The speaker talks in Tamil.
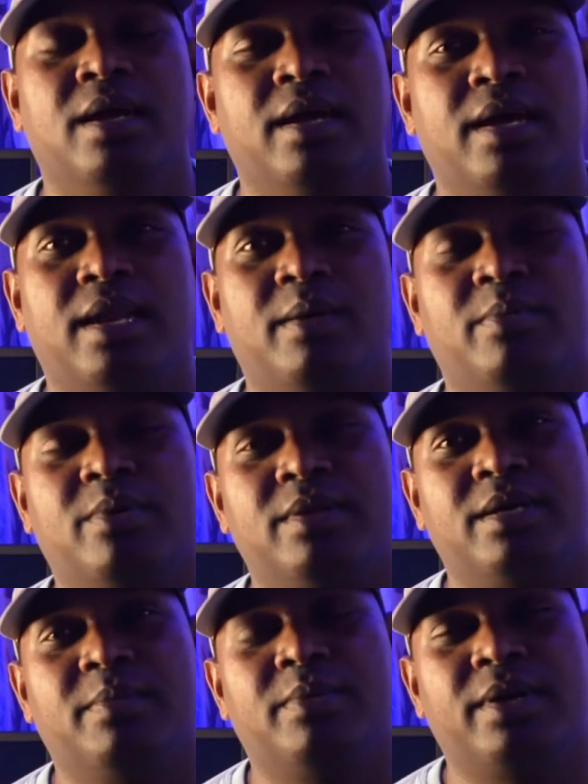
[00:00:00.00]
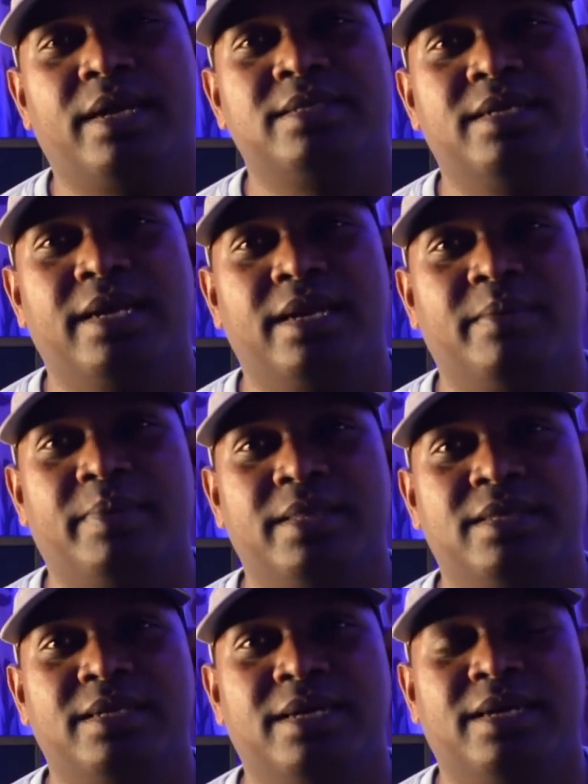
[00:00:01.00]
எல்லாம் போனதுக்கப்புறம் கடைசி எங்களை
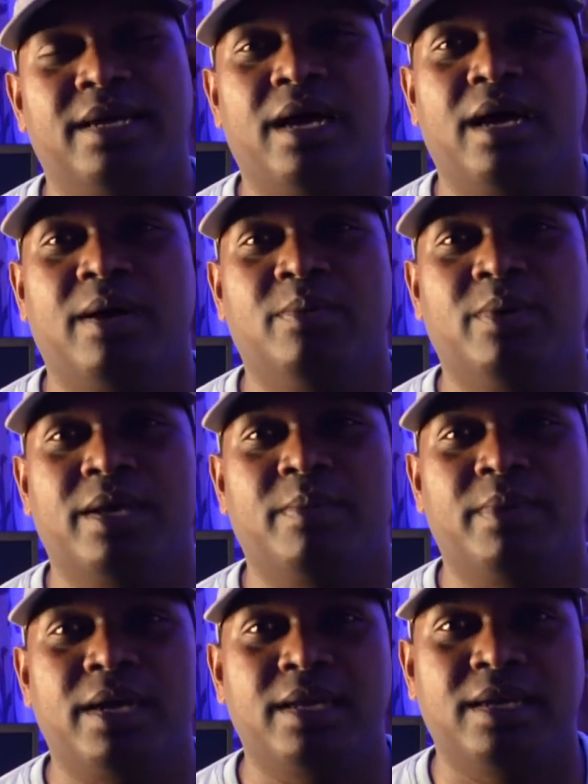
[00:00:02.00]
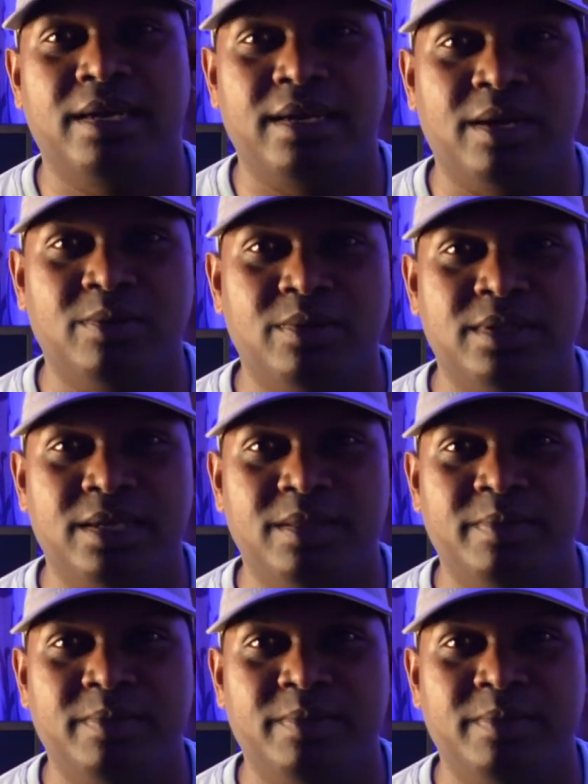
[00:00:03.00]
பார்த்துட்டு ஆ ஓகேப்பா கீழே அதோ தெரியுது